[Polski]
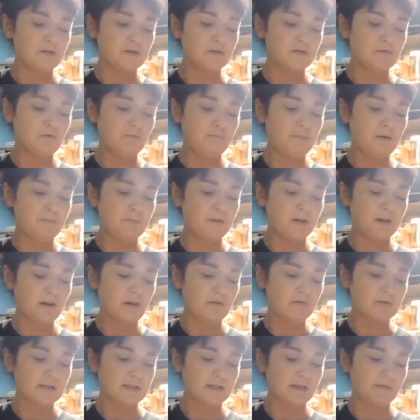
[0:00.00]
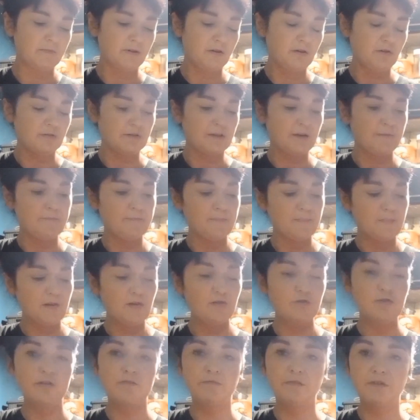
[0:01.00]
sól, papryka ostra, mielona, no
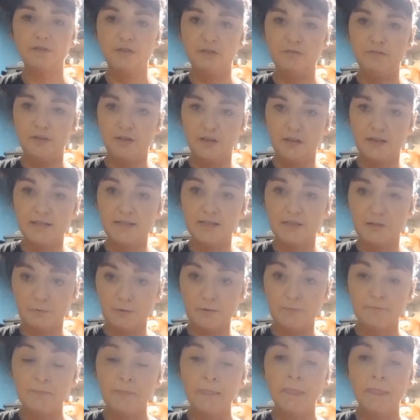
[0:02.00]
czyli właściwie nie jest zły.